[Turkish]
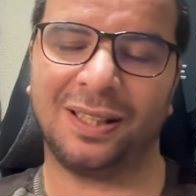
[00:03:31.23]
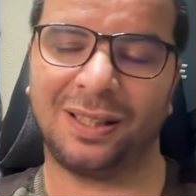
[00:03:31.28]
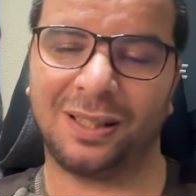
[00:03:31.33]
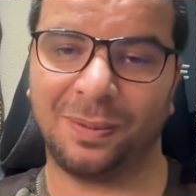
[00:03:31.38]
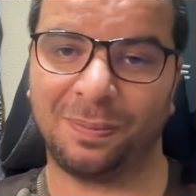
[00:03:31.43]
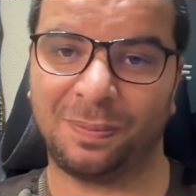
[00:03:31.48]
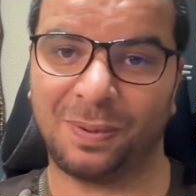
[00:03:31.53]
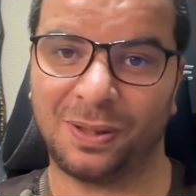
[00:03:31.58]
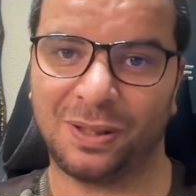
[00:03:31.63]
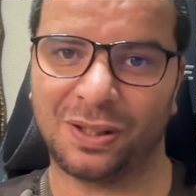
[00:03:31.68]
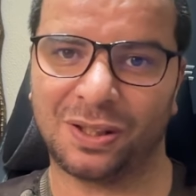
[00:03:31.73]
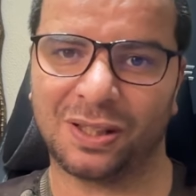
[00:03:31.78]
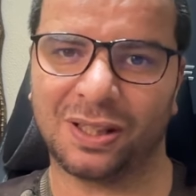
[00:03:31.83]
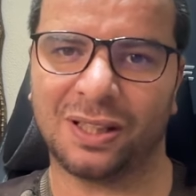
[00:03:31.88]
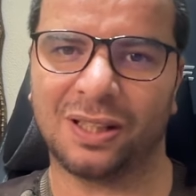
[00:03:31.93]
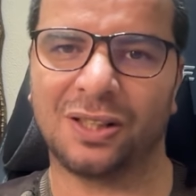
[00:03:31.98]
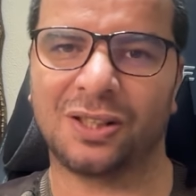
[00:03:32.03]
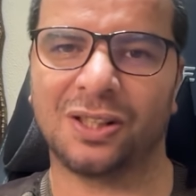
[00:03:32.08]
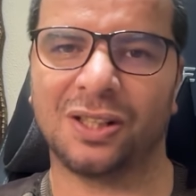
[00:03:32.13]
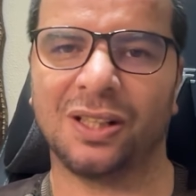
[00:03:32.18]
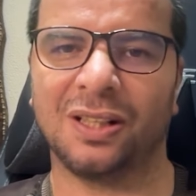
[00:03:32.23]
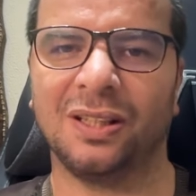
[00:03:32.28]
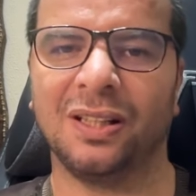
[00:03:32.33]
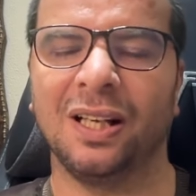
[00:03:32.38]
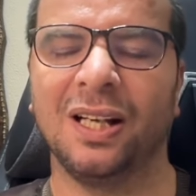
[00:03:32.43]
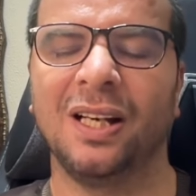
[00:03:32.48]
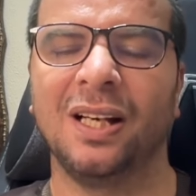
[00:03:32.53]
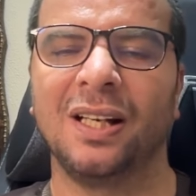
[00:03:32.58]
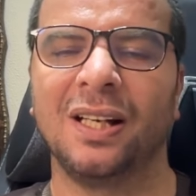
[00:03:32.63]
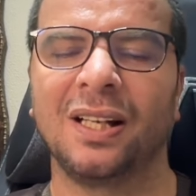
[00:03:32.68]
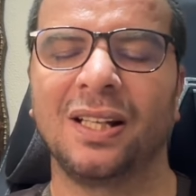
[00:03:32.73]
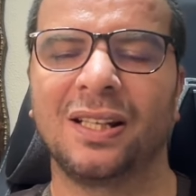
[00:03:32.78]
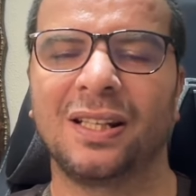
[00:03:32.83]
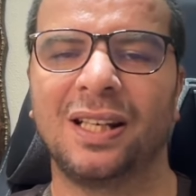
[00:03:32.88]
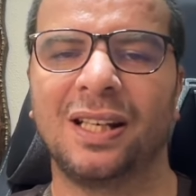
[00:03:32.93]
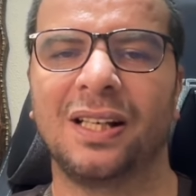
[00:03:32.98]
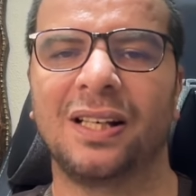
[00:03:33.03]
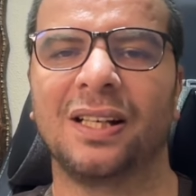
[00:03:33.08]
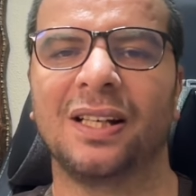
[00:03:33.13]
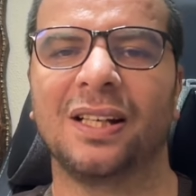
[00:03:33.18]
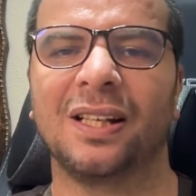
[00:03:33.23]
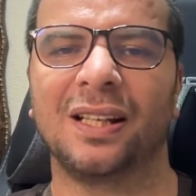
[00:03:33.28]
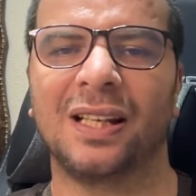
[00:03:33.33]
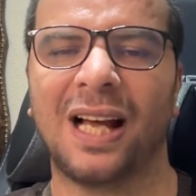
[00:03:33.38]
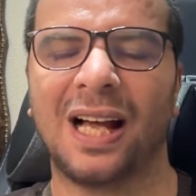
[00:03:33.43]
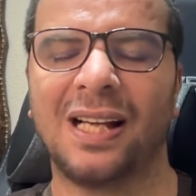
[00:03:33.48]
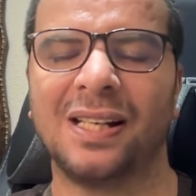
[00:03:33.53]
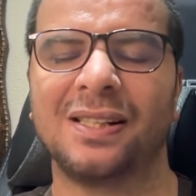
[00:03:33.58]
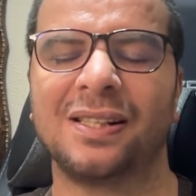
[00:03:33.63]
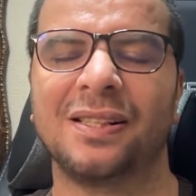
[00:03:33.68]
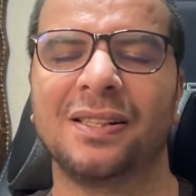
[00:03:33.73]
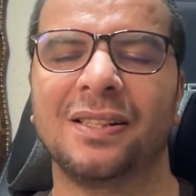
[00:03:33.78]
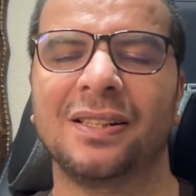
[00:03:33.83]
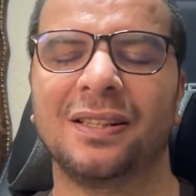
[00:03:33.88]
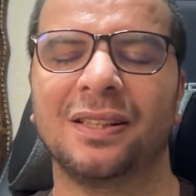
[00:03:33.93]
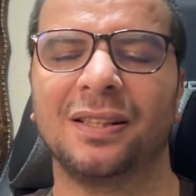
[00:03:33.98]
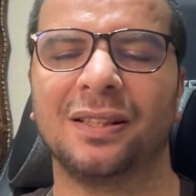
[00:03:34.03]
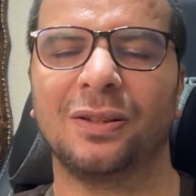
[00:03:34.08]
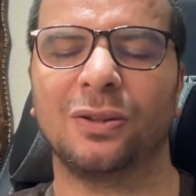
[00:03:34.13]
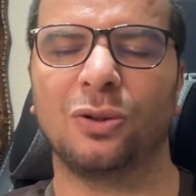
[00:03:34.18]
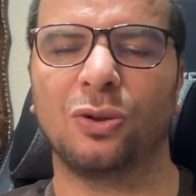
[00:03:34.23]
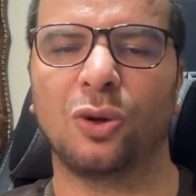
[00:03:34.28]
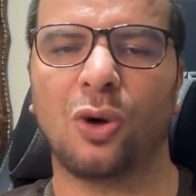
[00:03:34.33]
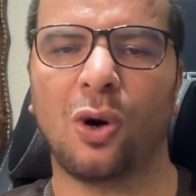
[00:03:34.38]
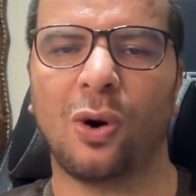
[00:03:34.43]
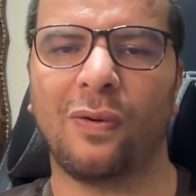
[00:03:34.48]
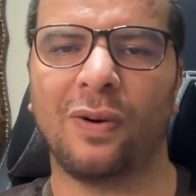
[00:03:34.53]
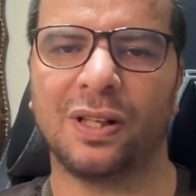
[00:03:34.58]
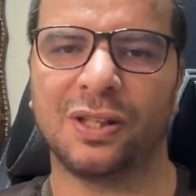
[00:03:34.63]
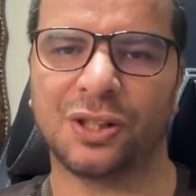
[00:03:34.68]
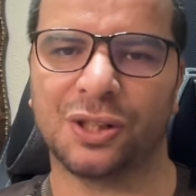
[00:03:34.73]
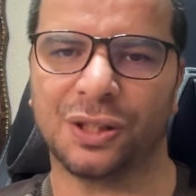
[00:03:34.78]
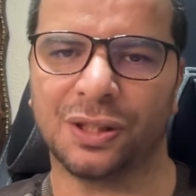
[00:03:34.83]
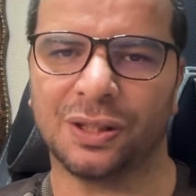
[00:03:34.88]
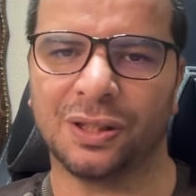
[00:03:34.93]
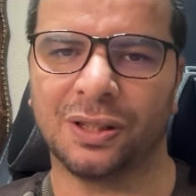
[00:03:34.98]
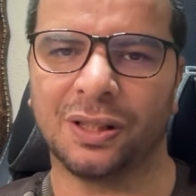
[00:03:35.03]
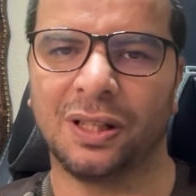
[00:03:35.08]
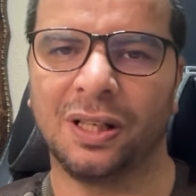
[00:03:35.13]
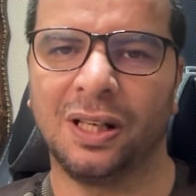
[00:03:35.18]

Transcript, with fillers: Ripple'cılar için Gary Gensler'ı kovacağı.